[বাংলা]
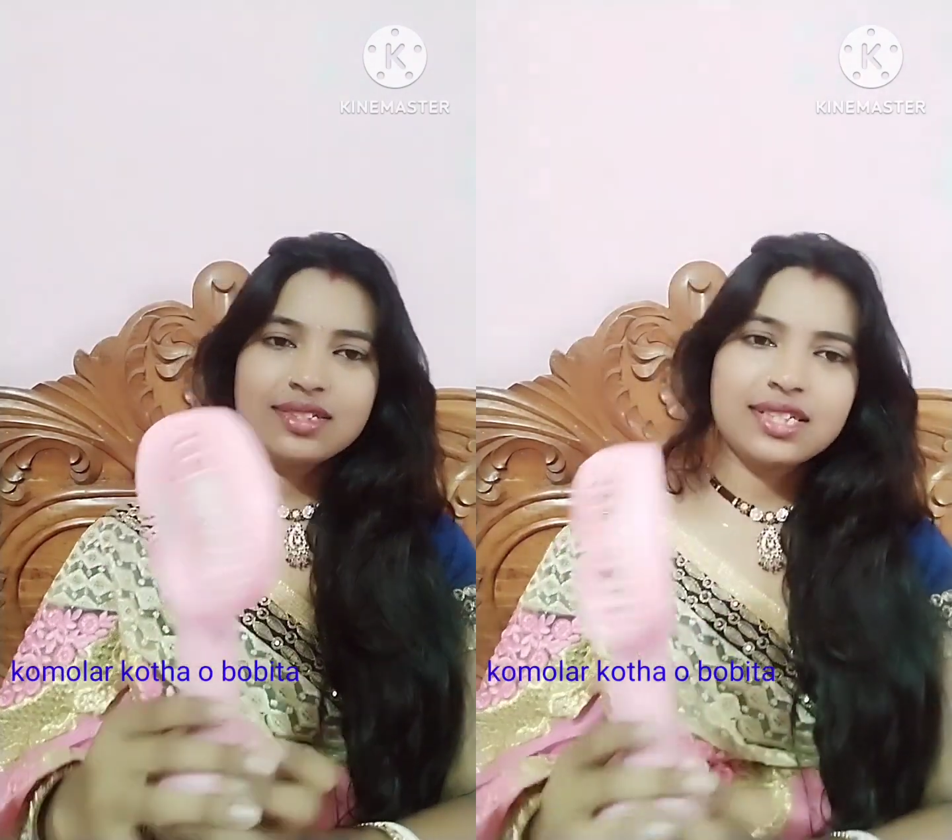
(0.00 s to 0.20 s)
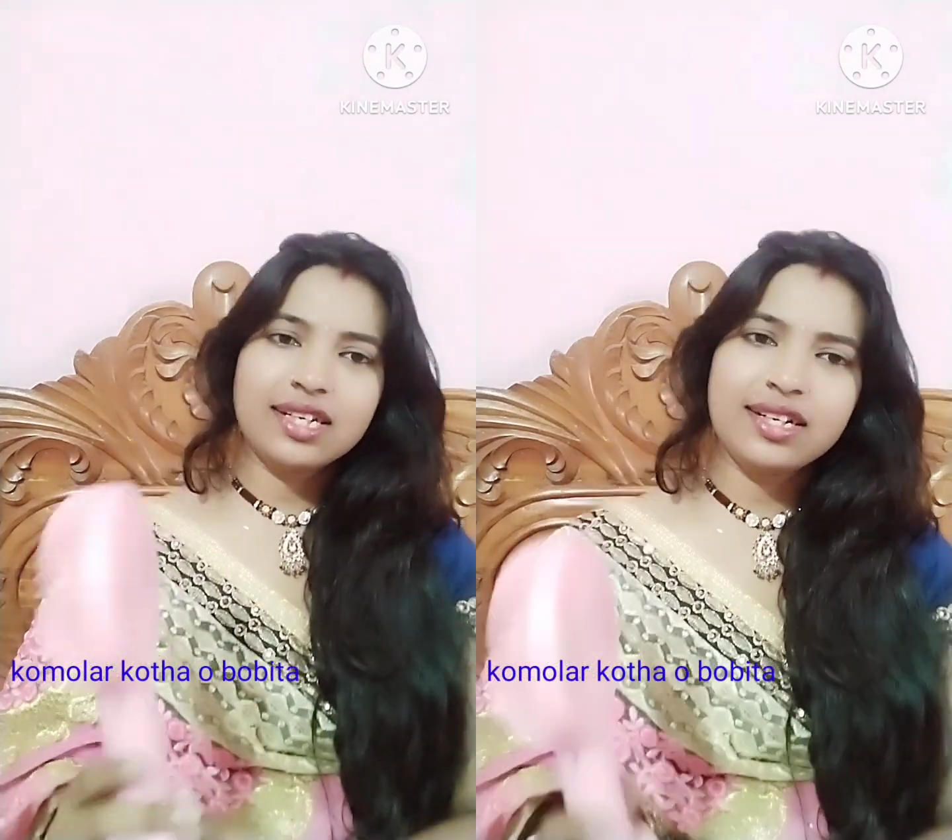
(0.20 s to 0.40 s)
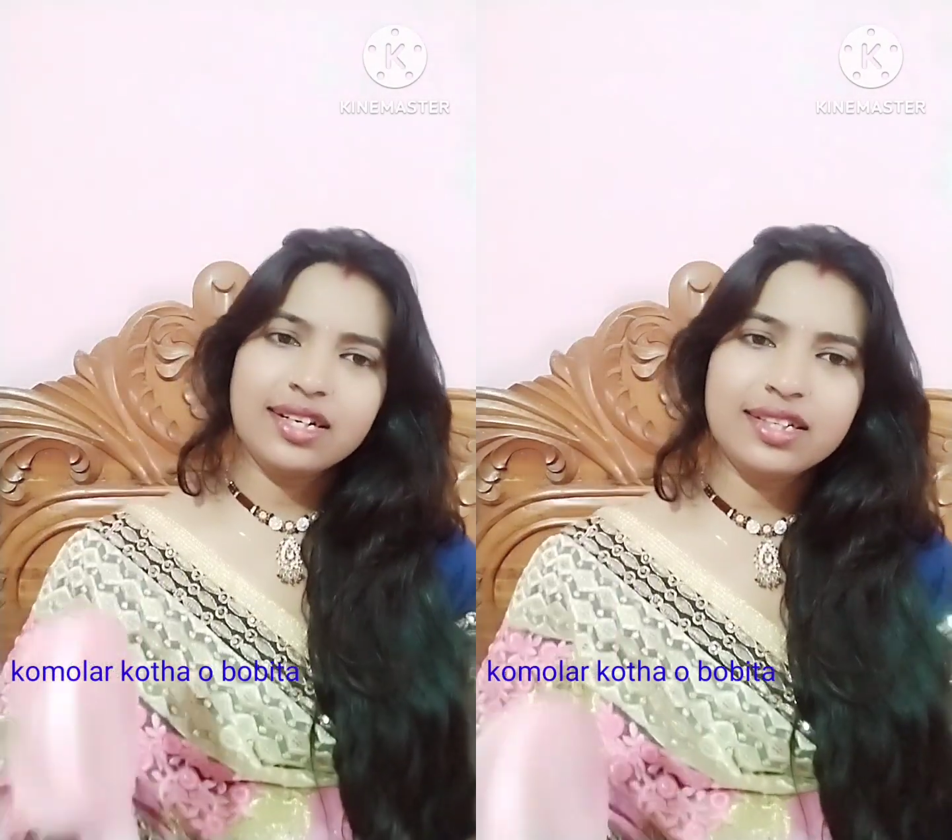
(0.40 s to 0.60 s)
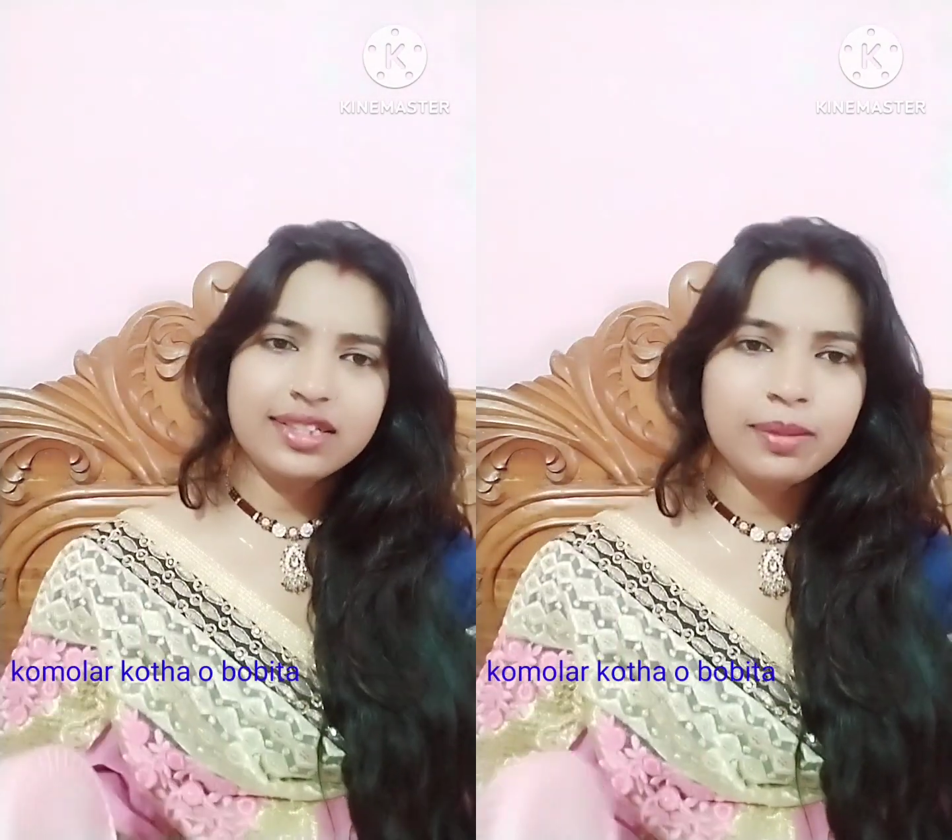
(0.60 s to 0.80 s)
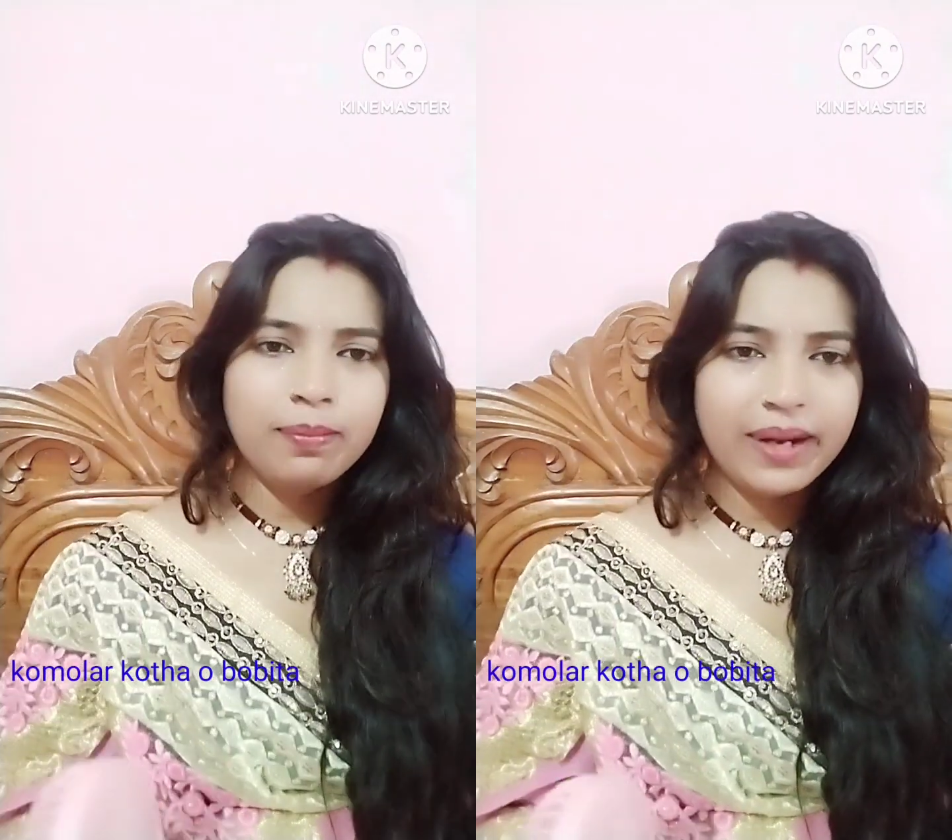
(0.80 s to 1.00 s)
ছেলেরা
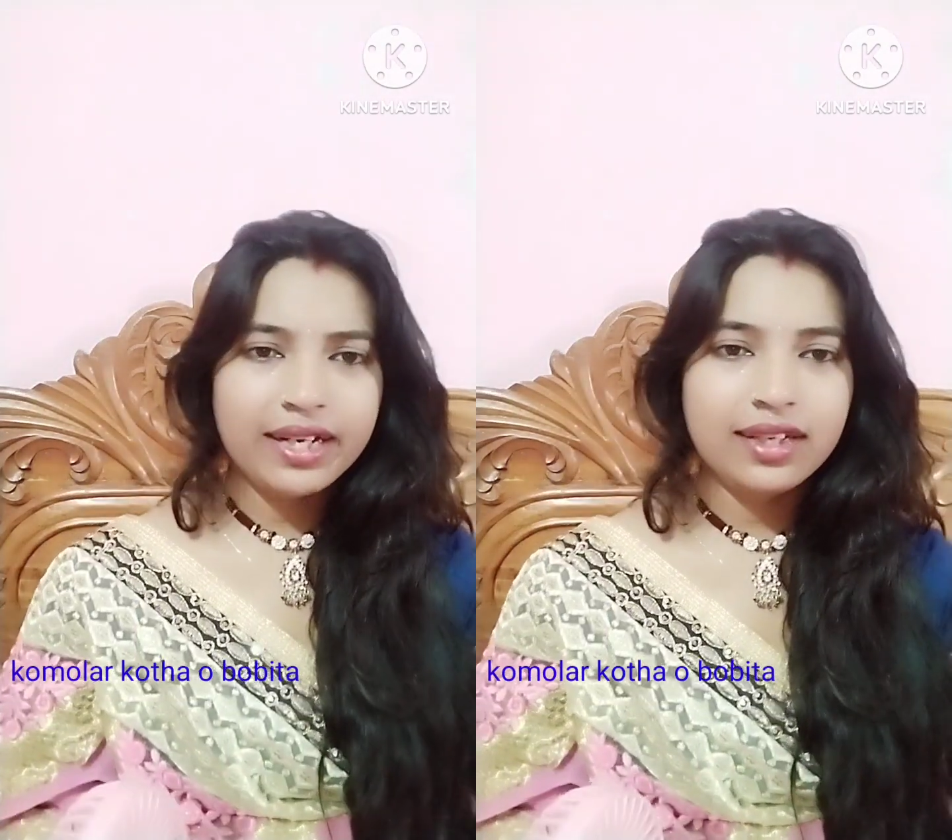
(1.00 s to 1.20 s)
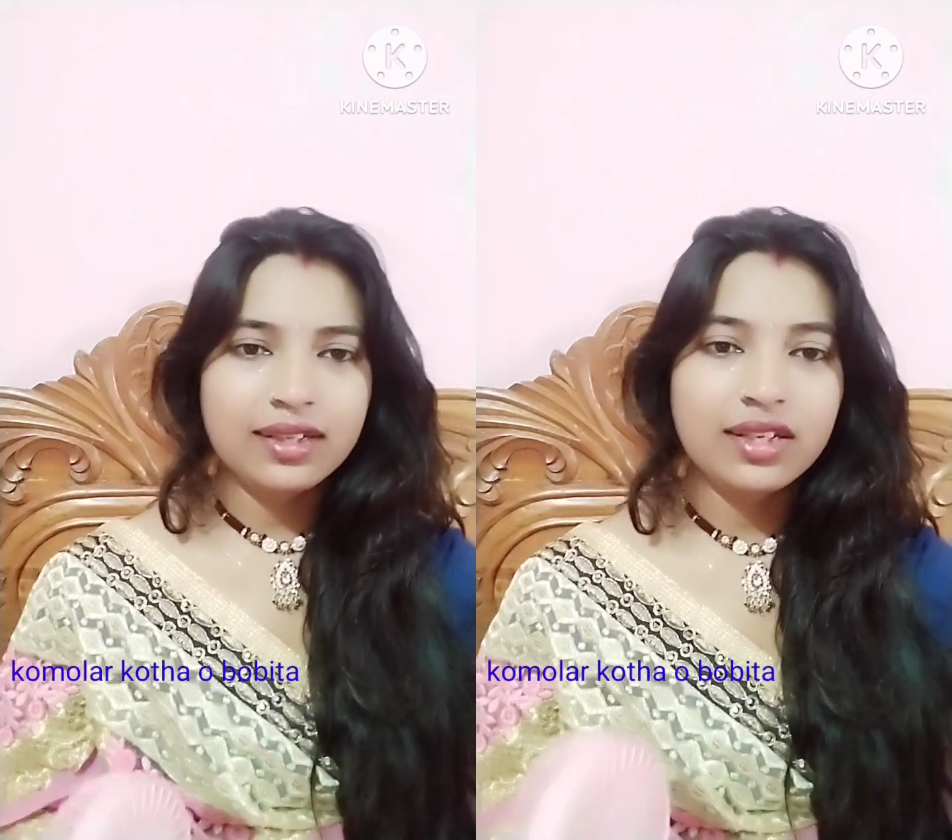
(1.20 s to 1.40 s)
নিতে পারে